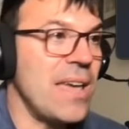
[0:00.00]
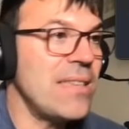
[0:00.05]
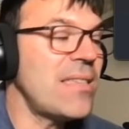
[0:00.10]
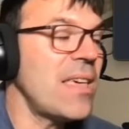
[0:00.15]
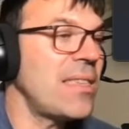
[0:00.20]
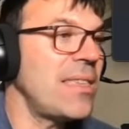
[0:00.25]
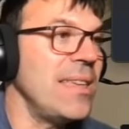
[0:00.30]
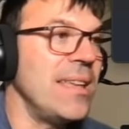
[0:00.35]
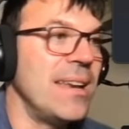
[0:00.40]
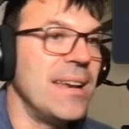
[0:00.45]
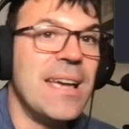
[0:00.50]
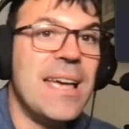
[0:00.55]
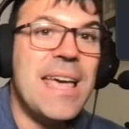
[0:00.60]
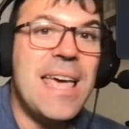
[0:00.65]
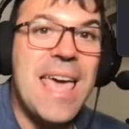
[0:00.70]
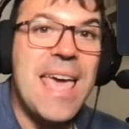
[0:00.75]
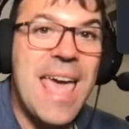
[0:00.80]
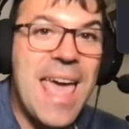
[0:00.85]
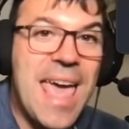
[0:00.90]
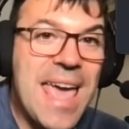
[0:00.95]
Es decir,
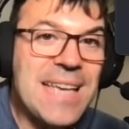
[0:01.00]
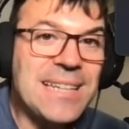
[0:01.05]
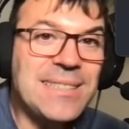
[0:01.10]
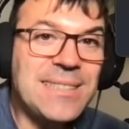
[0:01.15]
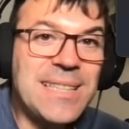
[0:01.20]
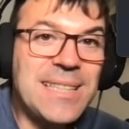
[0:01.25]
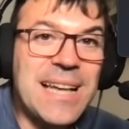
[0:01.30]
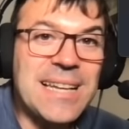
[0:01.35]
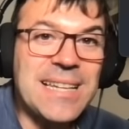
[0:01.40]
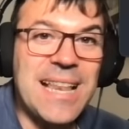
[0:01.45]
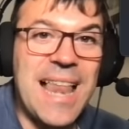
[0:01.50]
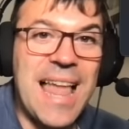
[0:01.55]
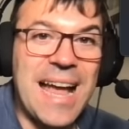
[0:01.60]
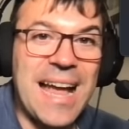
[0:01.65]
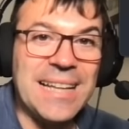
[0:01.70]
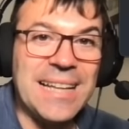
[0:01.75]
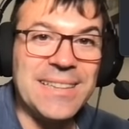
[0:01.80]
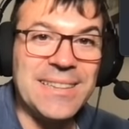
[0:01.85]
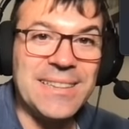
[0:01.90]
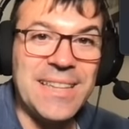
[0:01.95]
esta es la
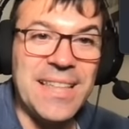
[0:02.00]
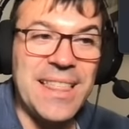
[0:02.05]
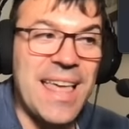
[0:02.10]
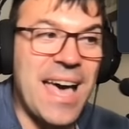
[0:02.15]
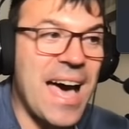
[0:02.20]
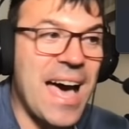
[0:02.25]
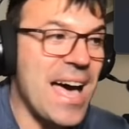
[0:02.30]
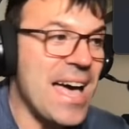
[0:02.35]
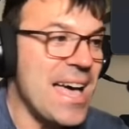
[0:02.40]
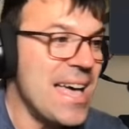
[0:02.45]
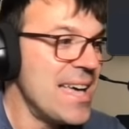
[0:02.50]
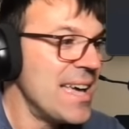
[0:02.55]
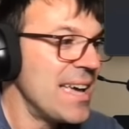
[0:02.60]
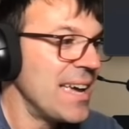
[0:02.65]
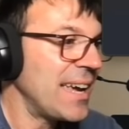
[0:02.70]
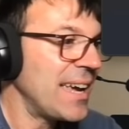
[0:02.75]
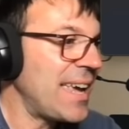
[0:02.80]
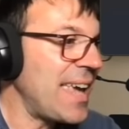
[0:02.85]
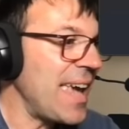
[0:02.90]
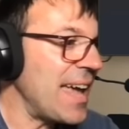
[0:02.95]
cantidad
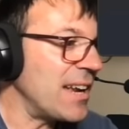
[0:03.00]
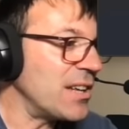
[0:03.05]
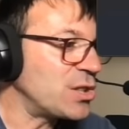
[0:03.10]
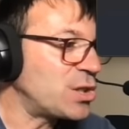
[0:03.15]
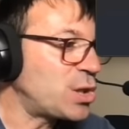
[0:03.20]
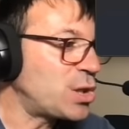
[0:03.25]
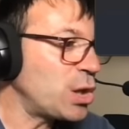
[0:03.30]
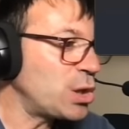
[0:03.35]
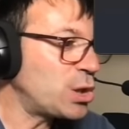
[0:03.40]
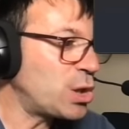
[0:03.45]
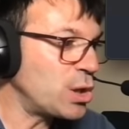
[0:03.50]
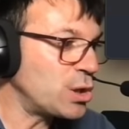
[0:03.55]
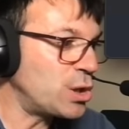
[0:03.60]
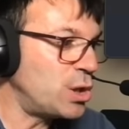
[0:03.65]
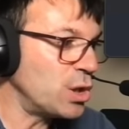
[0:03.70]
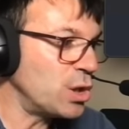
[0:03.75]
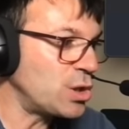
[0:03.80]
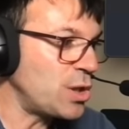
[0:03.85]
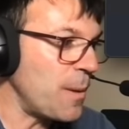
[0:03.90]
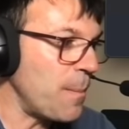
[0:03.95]
que a nosotros
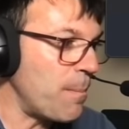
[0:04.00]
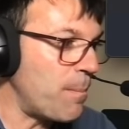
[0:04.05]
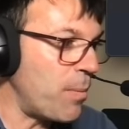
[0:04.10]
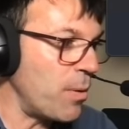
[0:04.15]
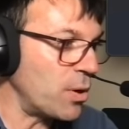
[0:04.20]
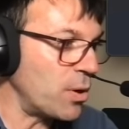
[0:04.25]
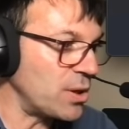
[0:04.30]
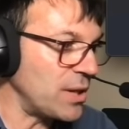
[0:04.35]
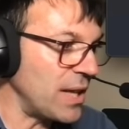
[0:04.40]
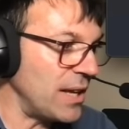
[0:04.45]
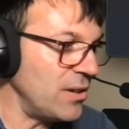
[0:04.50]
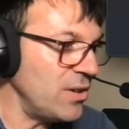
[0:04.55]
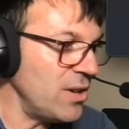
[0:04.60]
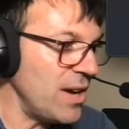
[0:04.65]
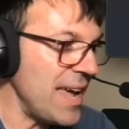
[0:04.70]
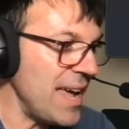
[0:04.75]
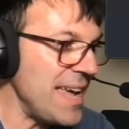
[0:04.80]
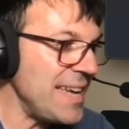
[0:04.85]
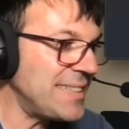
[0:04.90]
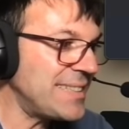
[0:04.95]
nos importa, ¿no?
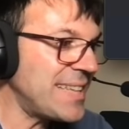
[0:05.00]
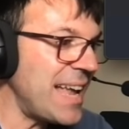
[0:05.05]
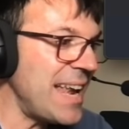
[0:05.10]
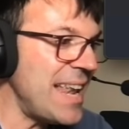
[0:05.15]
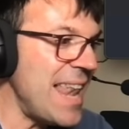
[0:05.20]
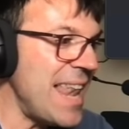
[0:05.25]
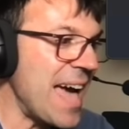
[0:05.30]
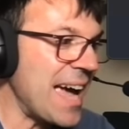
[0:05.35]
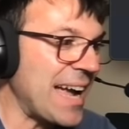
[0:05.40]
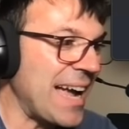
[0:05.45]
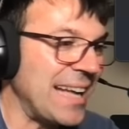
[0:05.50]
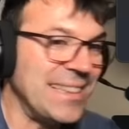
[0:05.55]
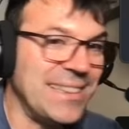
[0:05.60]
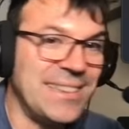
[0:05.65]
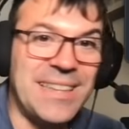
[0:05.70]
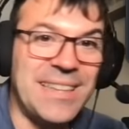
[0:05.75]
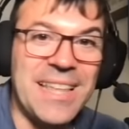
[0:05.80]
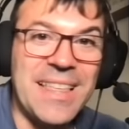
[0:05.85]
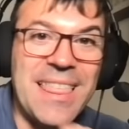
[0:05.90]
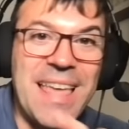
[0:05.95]
Esta es la
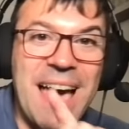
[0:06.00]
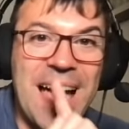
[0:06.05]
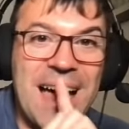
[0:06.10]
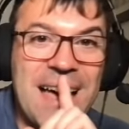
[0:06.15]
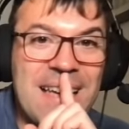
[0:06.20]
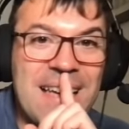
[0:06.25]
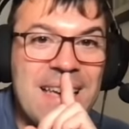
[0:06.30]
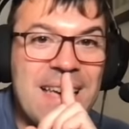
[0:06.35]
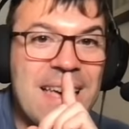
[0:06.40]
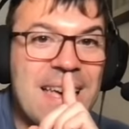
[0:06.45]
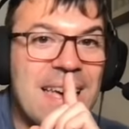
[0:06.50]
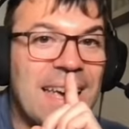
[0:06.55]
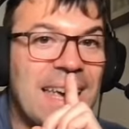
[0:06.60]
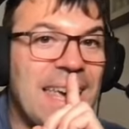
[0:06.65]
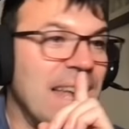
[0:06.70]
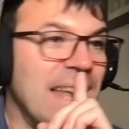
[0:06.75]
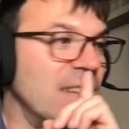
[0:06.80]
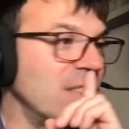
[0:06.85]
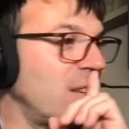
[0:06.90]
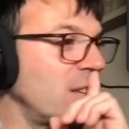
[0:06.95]
cantidad
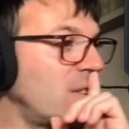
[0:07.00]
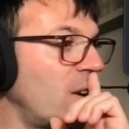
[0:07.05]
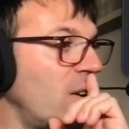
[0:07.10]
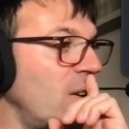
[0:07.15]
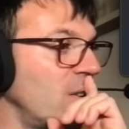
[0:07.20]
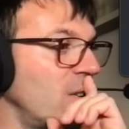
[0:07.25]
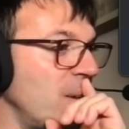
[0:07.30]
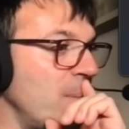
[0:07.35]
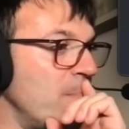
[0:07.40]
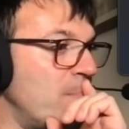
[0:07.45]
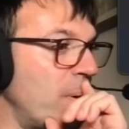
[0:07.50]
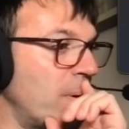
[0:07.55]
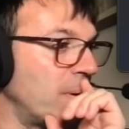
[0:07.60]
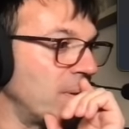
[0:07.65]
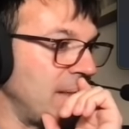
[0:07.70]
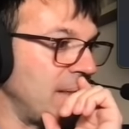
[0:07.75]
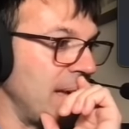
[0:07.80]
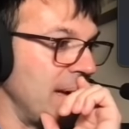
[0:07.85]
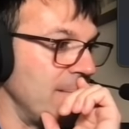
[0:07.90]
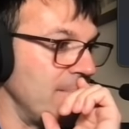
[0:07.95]
que a nosotros nos
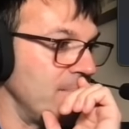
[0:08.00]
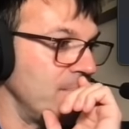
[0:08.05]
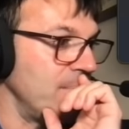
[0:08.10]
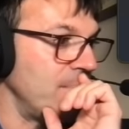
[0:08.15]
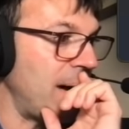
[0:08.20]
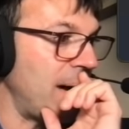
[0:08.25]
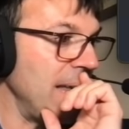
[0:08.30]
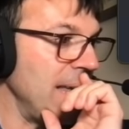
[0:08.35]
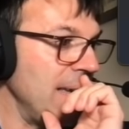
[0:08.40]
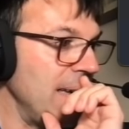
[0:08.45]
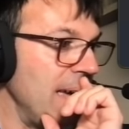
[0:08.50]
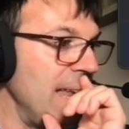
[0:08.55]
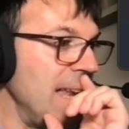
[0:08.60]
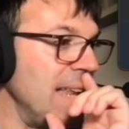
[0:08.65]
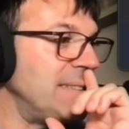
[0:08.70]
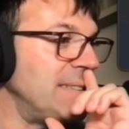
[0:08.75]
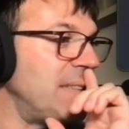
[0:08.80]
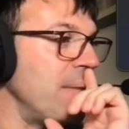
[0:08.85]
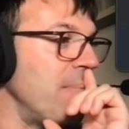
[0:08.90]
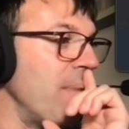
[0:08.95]
importa, ¿vale? El
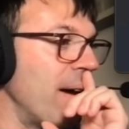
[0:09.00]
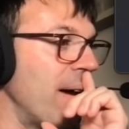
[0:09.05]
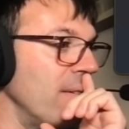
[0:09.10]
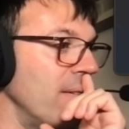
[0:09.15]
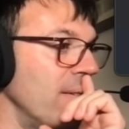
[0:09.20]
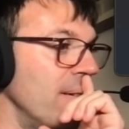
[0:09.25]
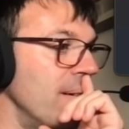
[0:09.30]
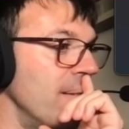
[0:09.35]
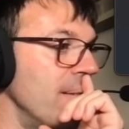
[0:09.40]
estimado.